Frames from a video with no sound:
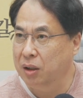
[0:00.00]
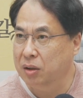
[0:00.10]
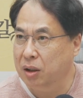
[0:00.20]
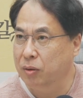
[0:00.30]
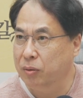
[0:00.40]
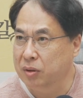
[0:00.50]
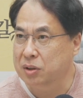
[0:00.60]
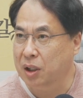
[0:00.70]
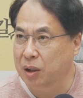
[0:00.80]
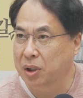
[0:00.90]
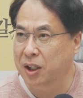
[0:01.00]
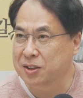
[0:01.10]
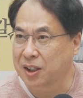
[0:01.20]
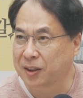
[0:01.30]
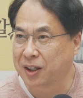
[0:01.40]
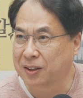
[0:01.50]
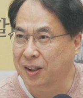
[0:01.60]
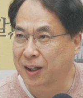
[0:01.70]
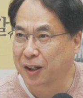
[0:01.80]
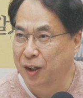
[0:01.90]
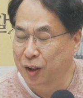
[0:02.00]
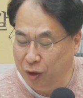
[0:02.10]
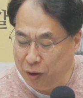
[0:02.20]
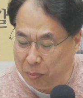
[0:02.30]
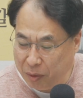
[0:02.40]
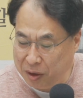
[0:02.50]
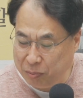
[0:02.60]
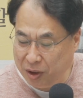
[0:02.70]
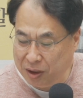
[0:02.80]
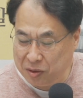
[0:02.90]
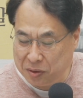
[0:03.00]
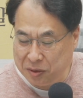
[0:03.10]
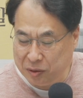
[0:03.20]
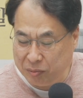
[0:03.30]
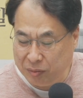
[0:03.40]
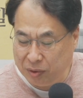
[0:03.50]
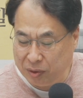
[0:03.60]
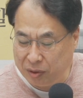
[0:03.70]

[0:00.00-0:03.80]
애들하고는 사업을 하지 않겠다. 뭐 이겁니다 지금.